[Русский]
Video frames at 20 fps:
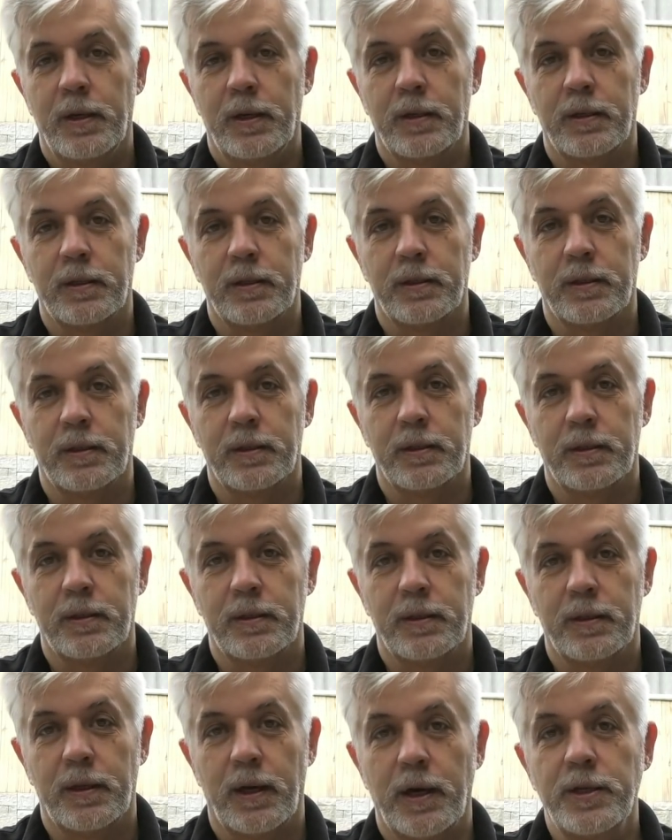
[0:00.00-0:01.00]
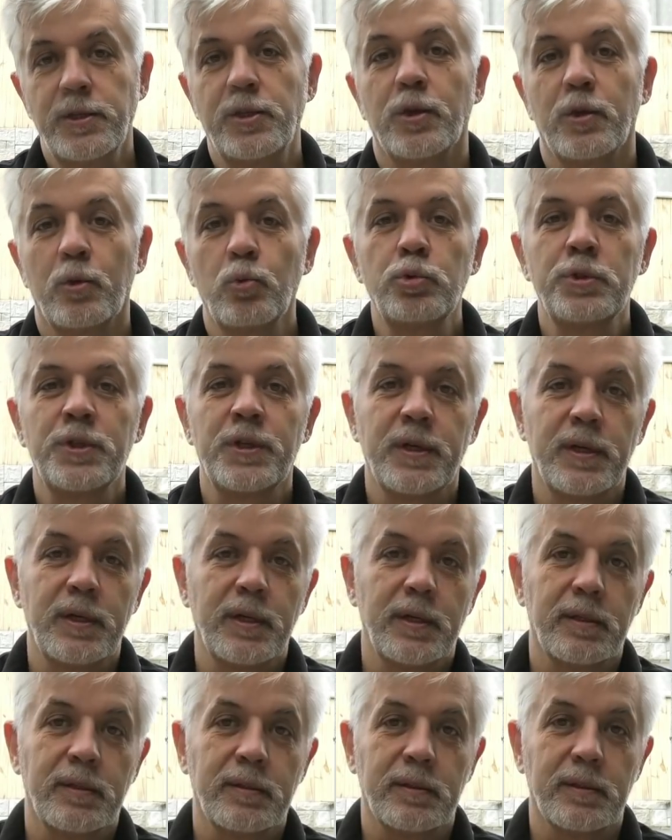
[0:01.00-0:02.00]
э,
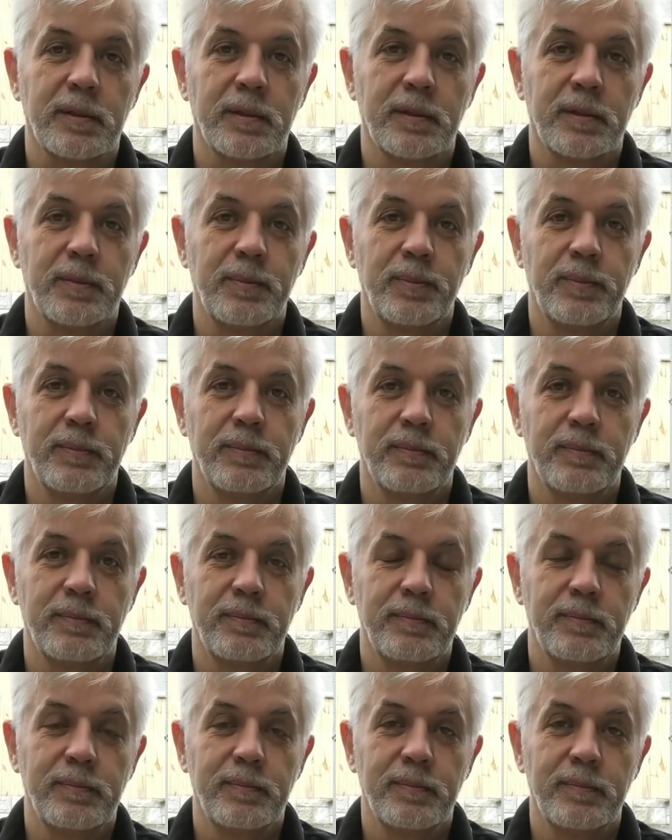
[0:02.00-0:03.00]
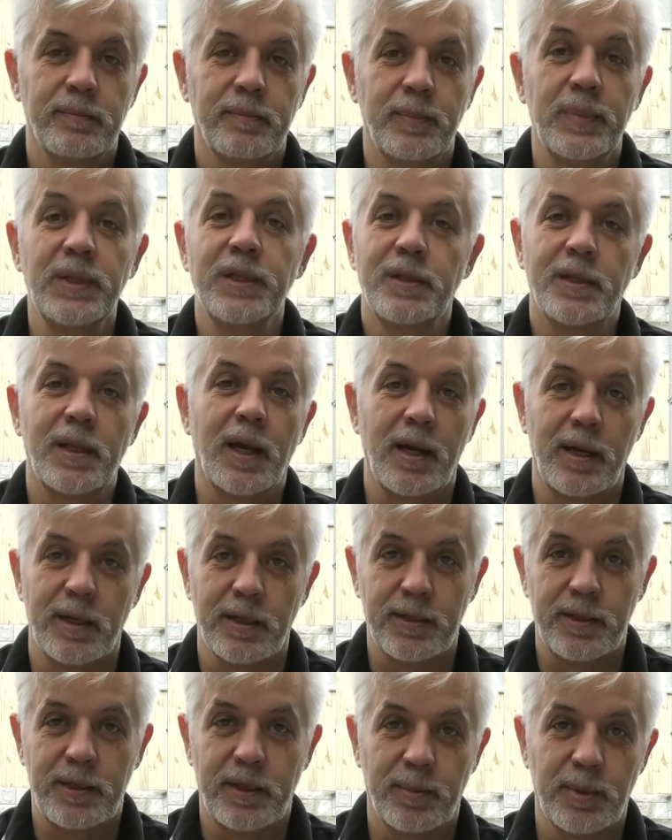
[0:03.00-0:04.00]
антирусская э,
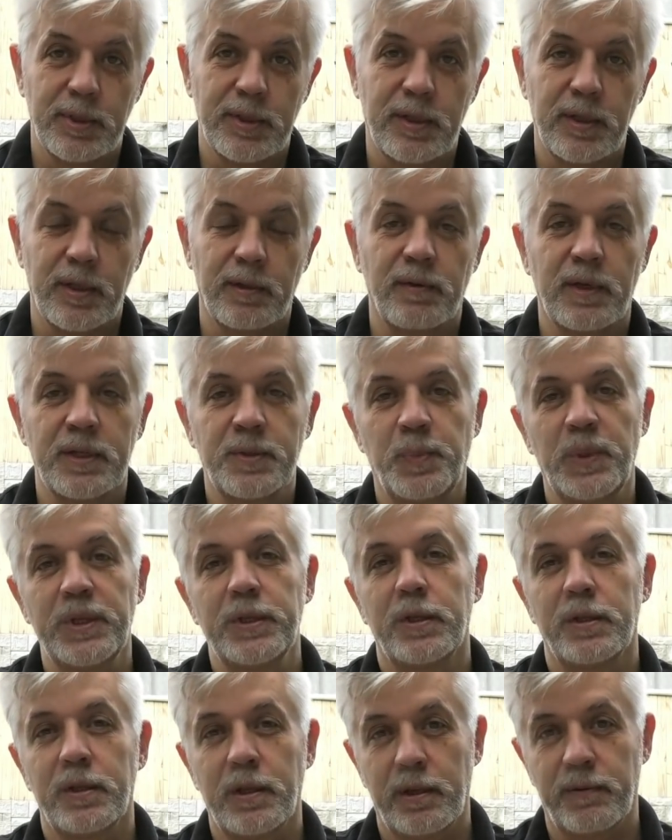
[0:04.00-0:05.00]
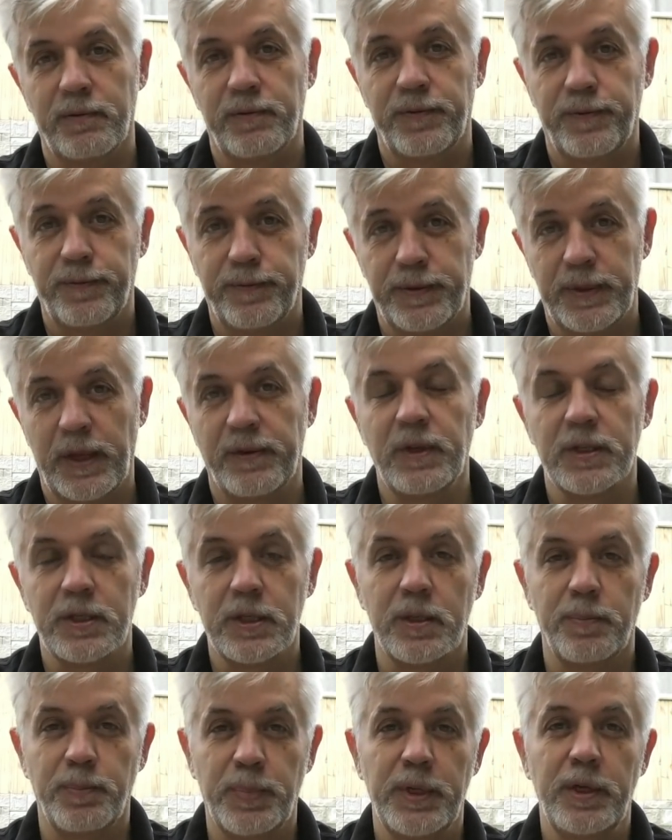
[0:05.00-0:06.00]
ментальность, я бы сказал, воспитанная в
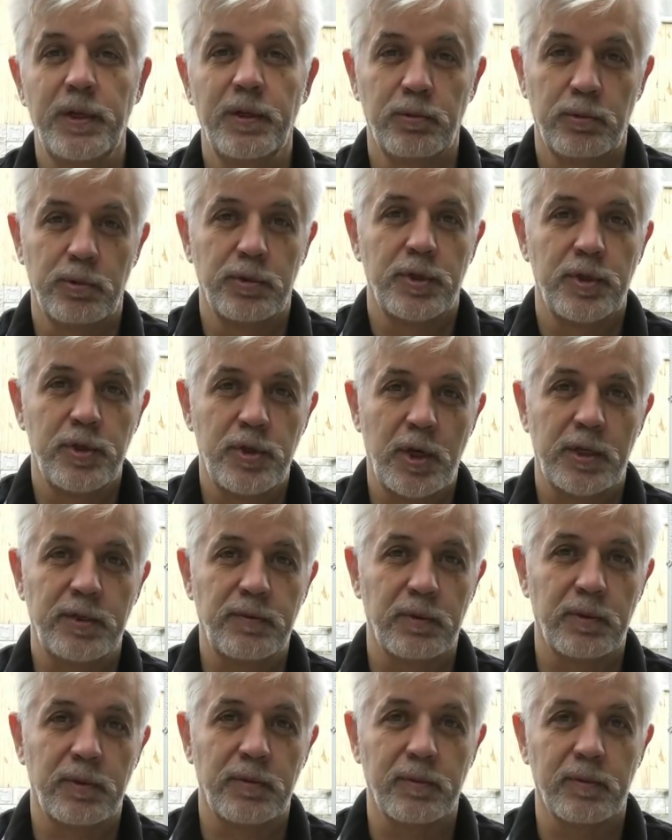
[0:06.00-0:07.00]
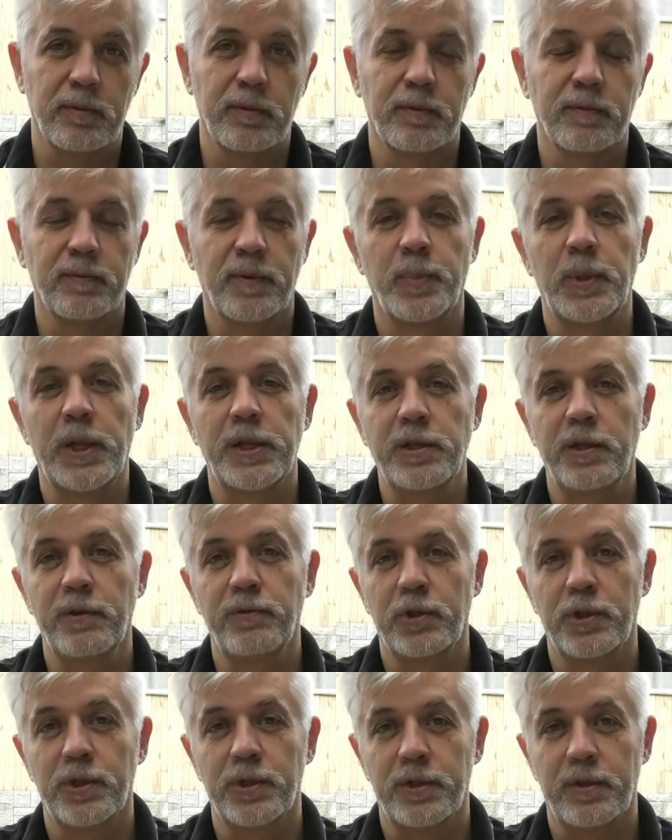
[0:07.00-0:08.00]
советский период и сейчас вот э,
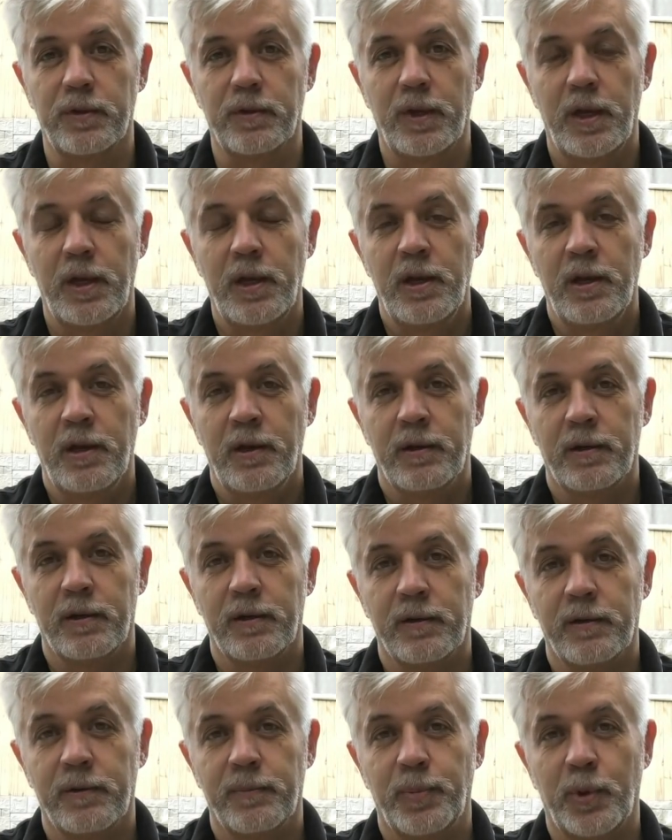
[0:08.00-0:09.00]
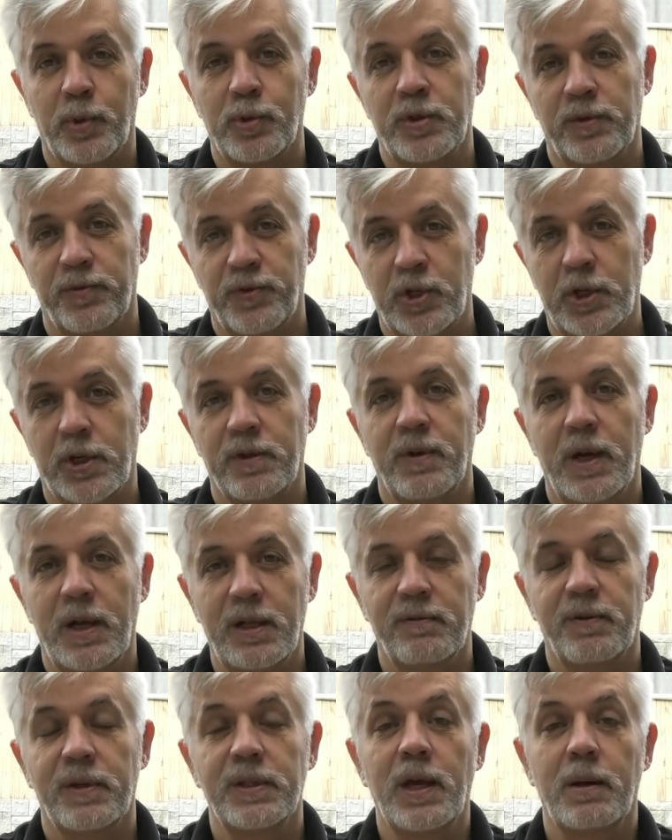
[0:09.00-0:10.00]
воплотившаяся э, просто в
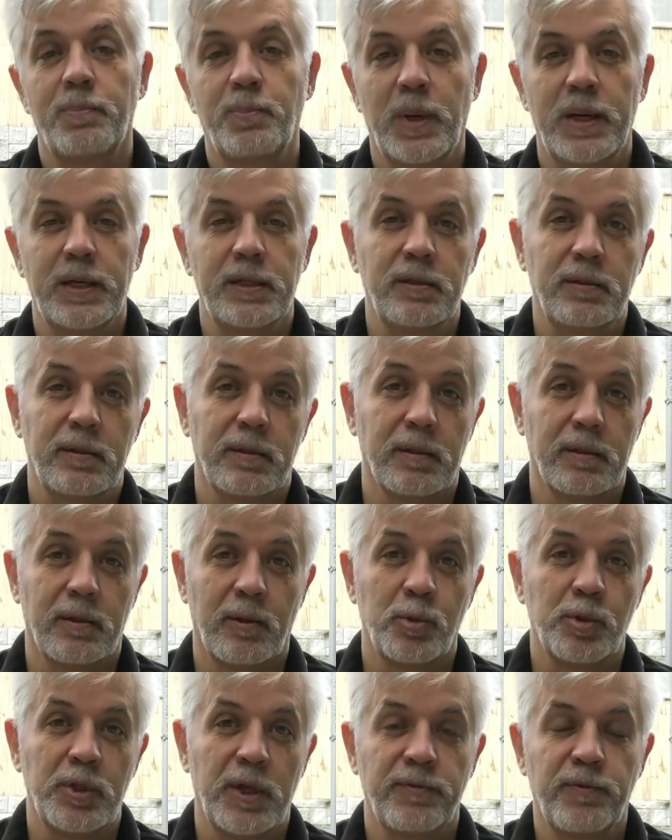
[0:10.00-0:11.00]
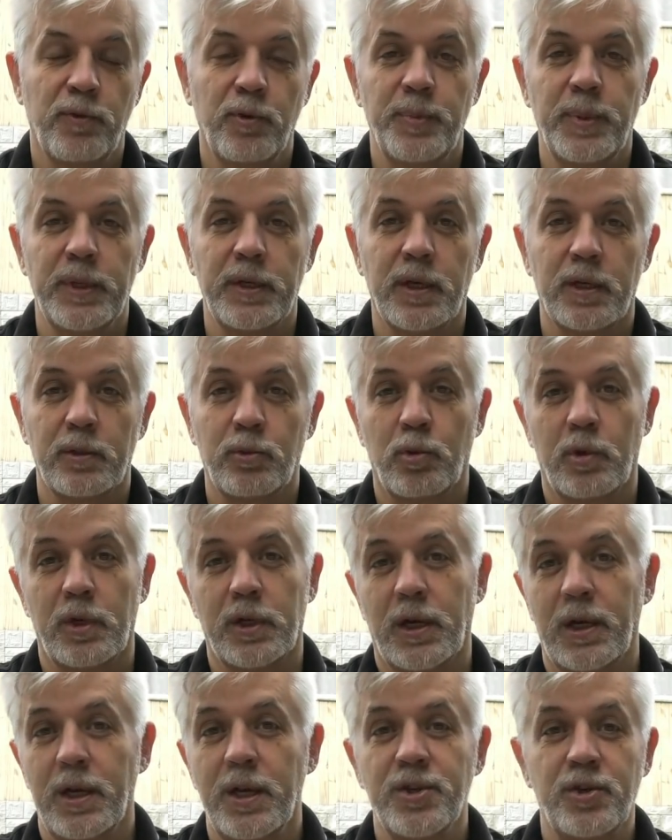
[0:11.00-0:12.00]
шквал, водопад э, русофобии, которая
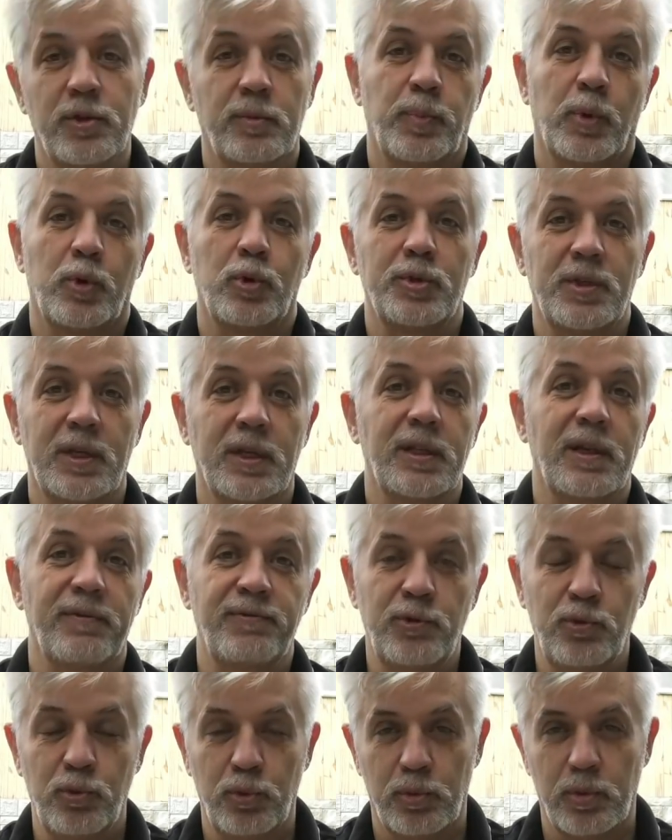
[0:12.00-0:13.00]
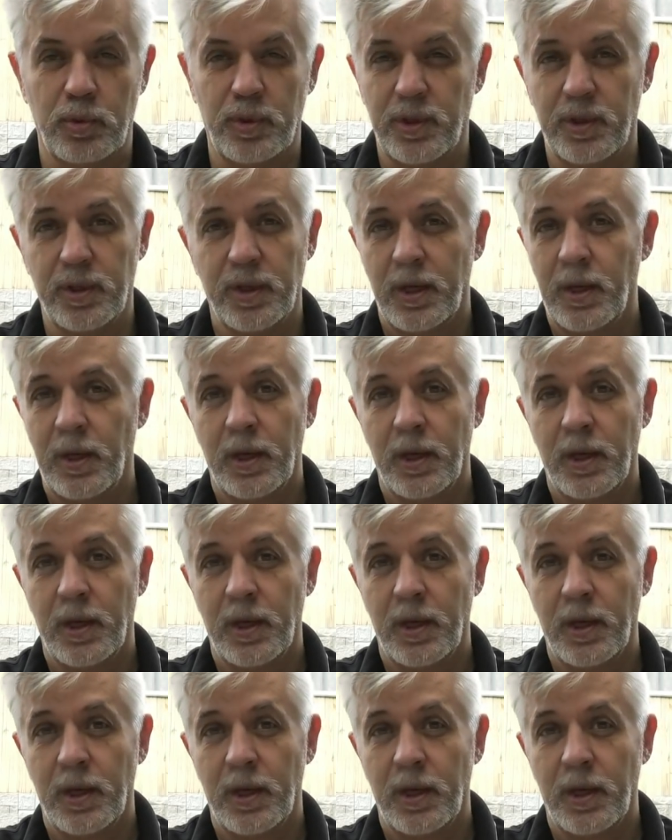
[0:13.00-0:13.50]
хлещет просто отовсюду и,